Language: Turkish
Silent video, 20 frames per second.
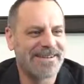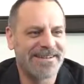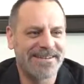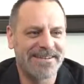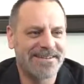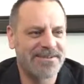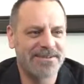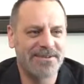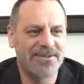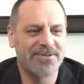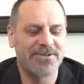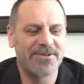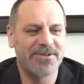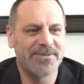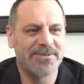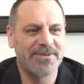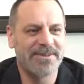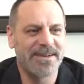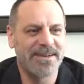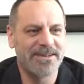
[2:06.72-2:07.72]
e, hiç
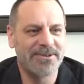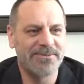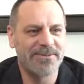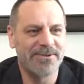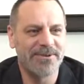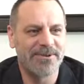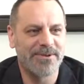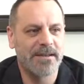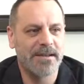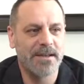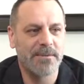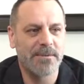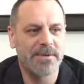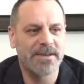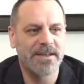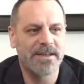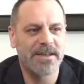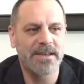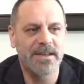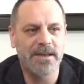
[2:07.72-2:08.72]
öyle bir derdim yok.
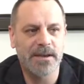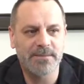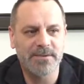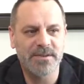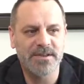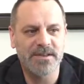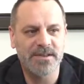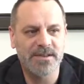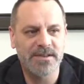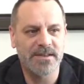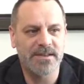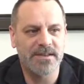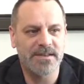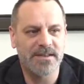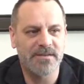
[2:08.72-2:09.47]
Elbette ki yaptığın işlerin